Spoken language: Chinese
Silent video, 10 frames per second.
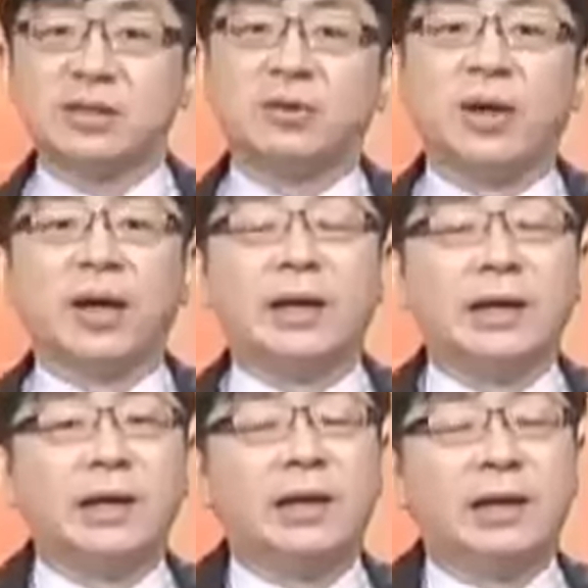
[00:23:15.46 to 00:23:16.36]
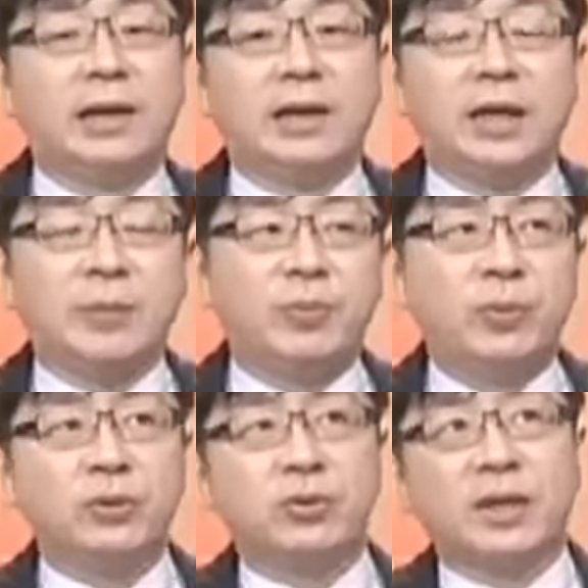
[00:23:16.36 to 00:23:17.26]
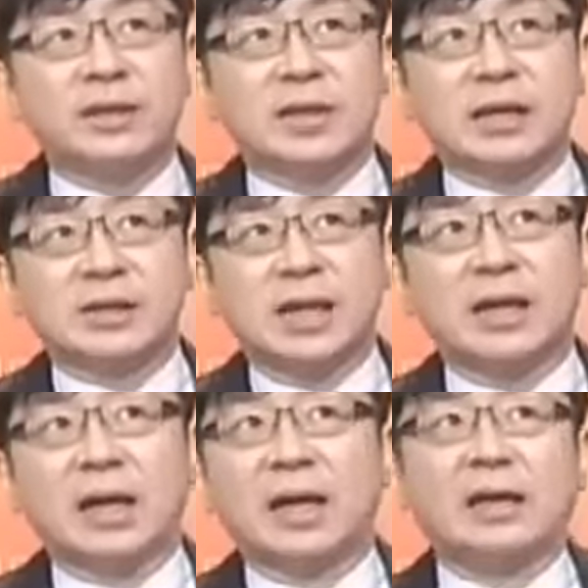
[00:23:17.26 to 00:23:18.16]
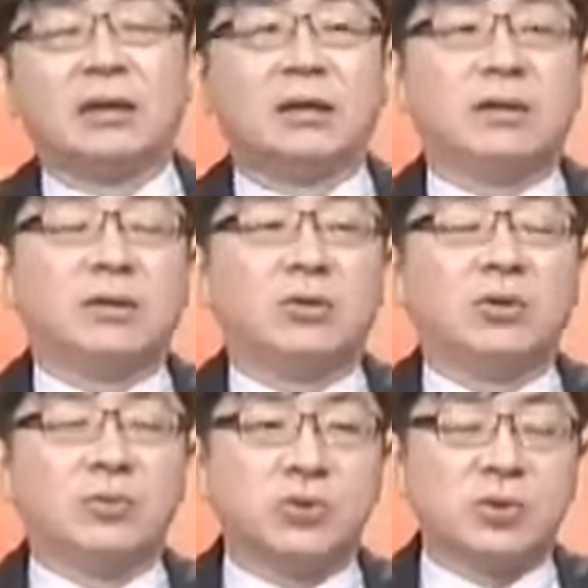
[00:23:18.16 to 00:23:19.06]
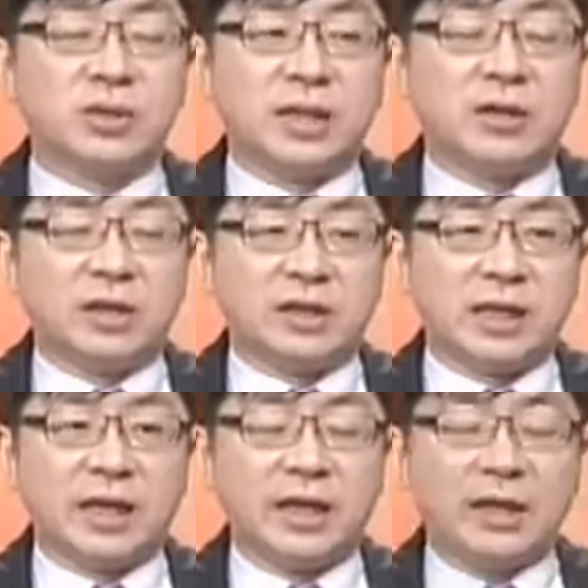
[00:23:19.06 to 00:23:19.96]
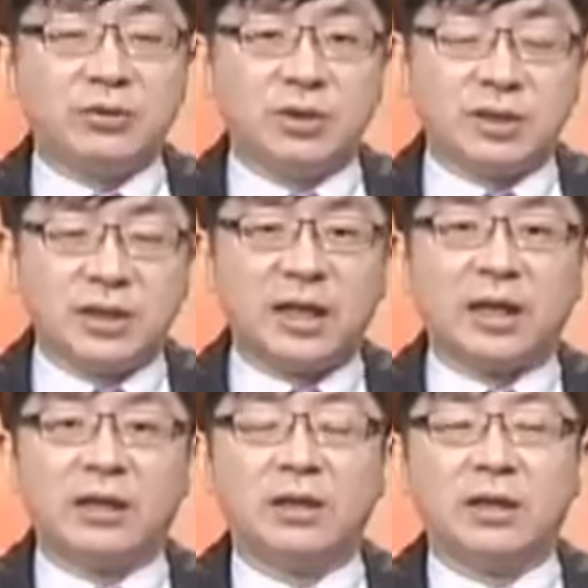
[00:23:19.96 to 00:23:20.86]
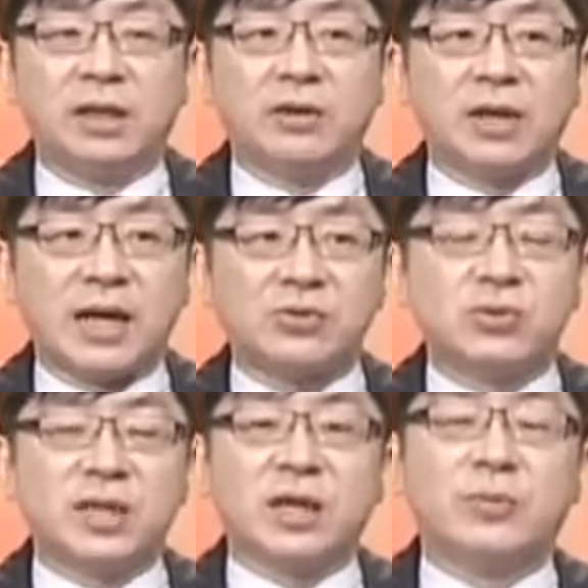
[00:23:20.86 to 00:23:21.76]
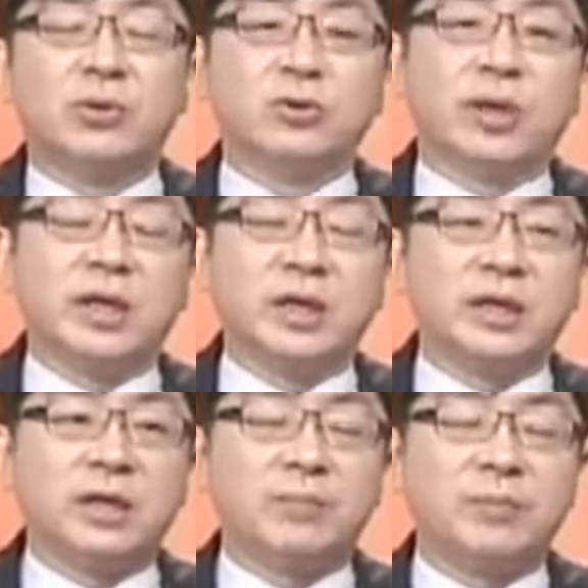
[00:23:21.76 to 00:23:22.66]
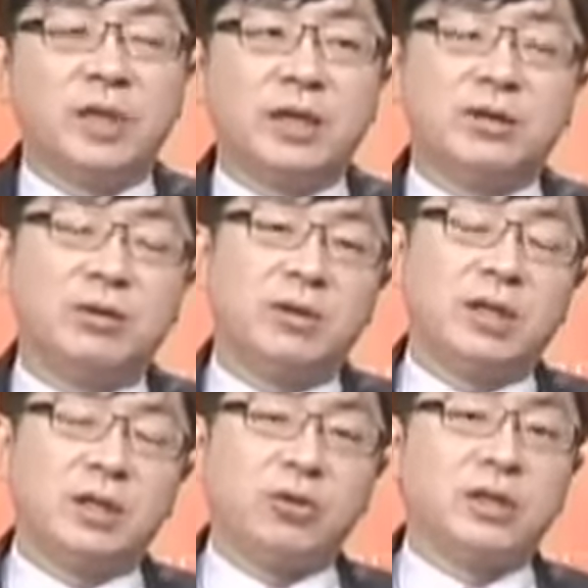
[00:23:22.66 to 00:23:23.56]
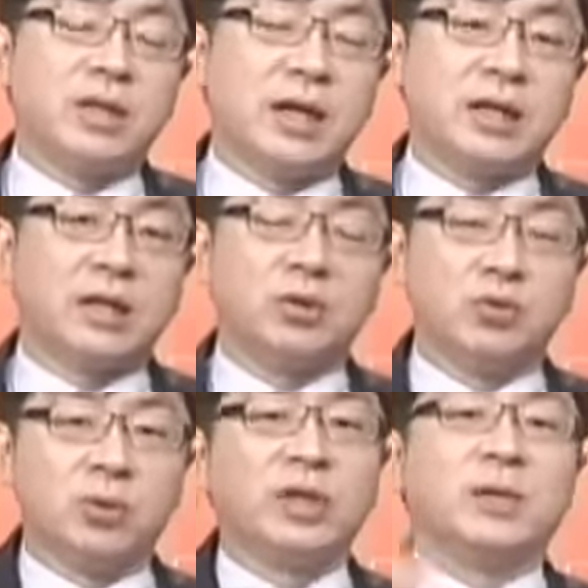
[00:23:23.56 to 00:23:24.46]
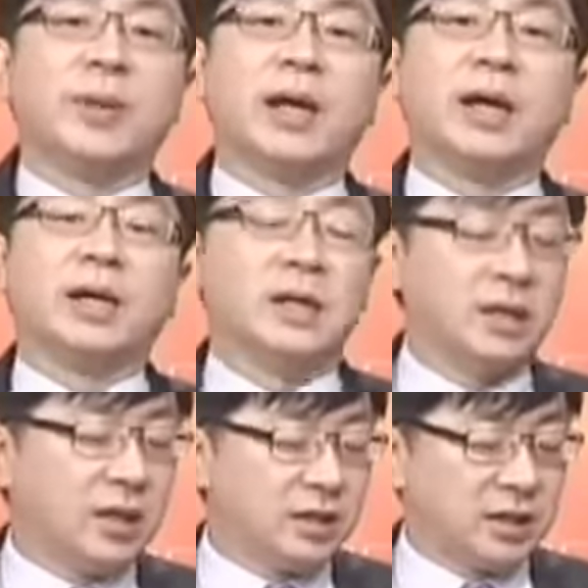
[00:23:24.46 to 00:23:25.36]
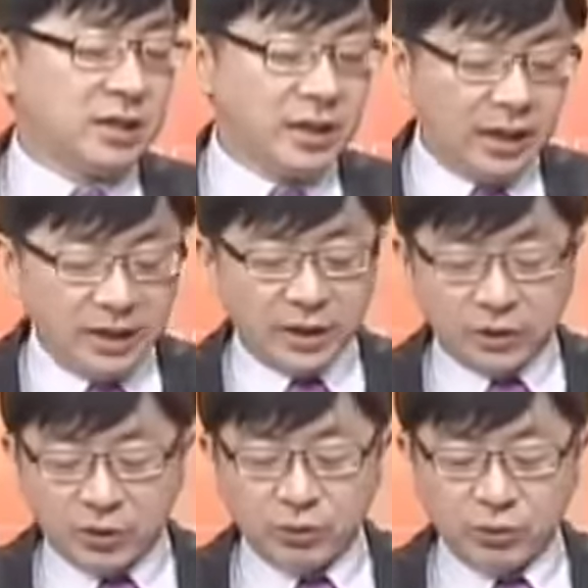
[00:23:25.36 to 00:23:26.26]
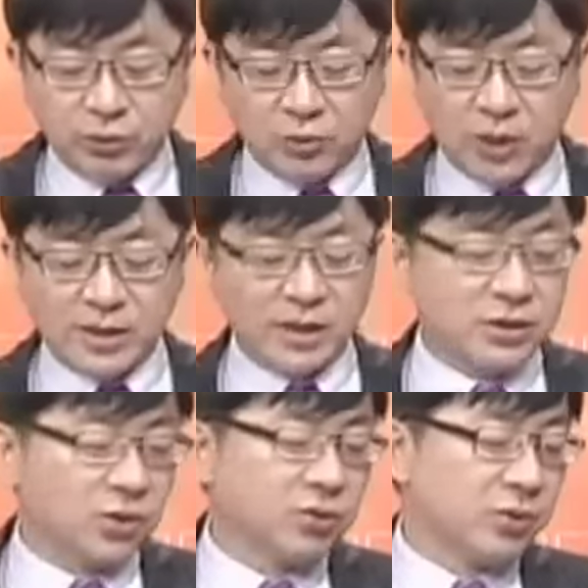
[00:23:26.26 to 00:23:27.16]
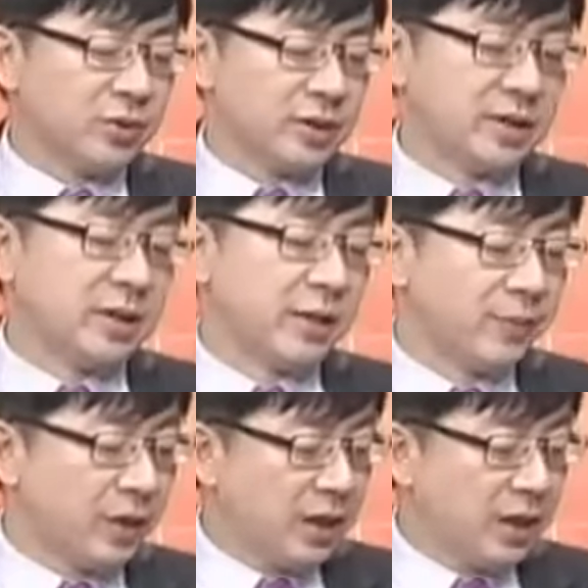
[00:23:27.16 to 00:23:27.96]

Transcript: 二十的话，一波段涨上来，我们说只要你在一个月之内能够拉出这样的波段，一个礼一个月大概顶多五个礼拜啊，其实你也等同于完成周周二十啊。